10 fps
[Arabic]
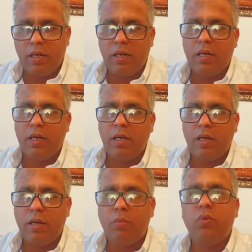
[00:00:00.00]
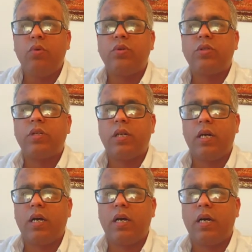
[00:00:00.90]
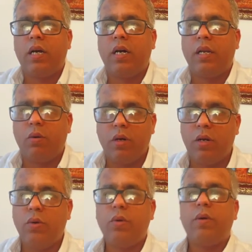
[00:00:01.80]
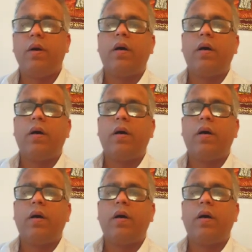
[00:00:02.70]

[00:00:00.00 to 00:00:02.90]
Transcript: أه لا بوز لا لا والو